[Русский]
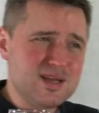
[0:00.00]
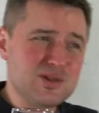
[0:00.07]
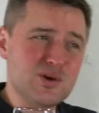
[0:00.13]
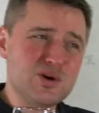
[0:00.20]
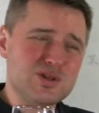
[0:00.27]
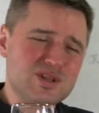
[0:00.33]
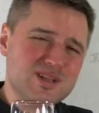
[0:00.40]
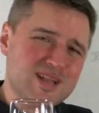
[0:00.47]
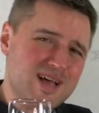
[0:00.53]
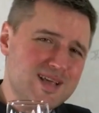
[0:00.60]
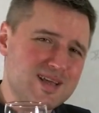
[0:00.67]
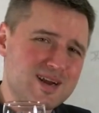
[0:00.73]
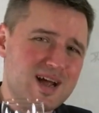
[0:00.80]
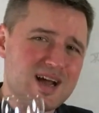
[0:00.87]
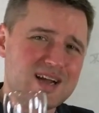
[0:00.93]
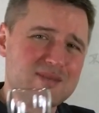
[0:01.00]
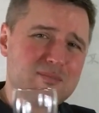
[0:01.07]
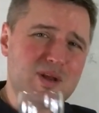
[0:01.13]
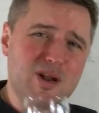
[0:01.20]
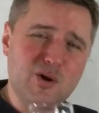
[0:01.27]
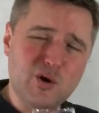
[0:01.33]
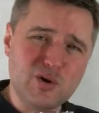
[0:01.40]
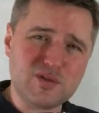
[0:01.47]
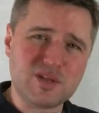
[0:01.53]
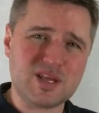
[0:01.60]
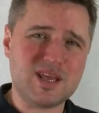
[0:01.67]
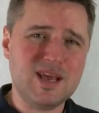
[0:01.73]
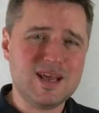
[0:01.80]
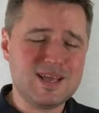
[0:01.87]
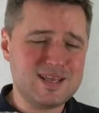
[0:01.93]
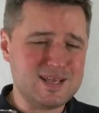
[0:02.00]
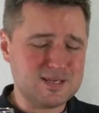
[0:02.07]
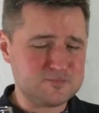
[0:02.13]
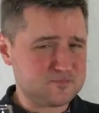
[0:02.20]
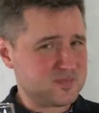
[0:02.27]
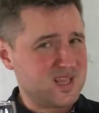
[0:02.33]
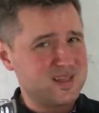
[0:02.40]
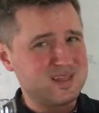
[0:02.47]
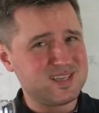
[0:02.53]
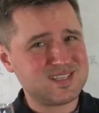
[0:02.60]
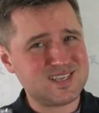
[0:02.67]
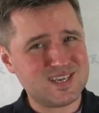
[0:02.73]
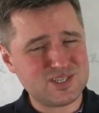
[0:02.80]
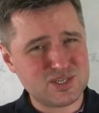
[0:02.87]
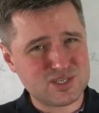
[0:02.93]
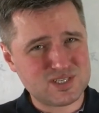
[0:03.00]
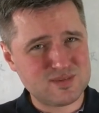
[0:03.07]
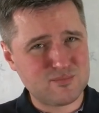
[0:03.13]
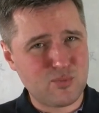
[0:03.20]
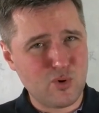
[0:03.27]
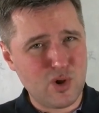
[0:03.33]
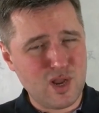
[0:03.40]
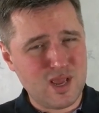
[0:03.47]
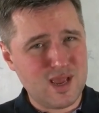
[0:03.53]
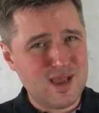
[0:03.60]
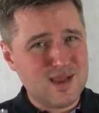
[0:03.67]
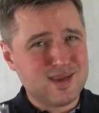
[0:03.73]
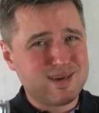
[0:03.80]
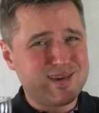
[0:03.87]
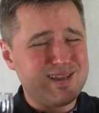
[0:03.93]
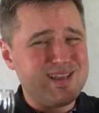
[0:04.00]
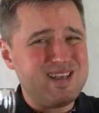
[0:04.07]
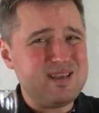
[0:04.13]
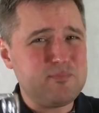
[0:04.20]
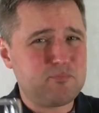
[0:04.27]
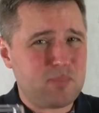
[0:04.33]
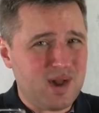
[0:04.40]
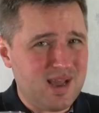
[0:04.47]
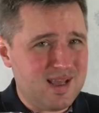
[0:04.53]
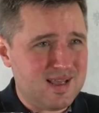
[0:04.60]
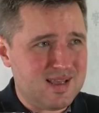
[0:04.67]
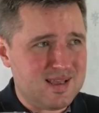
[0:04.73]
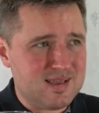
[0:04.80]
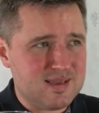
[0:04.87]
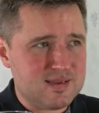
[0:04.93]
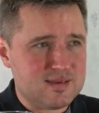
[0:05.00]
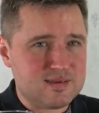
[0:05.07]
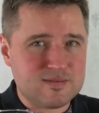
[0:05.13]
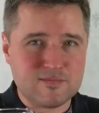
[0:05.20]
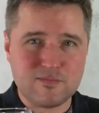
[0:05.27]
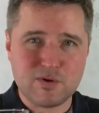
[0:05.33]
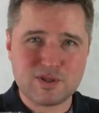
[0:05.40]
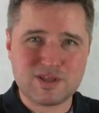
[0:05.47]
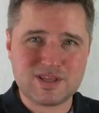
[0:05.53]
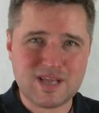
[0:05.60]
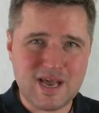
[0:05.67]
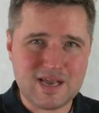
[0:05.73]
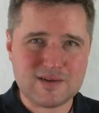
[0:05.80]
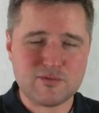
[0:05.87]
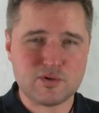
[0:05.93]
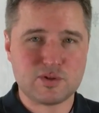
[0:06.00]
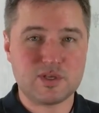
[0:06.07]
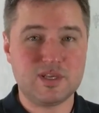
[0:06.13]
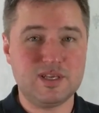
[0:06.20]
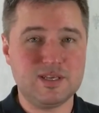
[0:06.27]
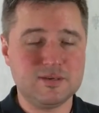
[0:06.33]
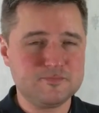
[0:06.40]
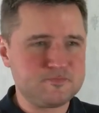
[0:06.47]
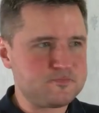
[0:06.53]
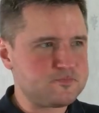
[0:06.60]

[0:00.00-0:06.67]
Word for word: но это лагерь охмеленный и относящийся более к ИПА. Вот так вот. И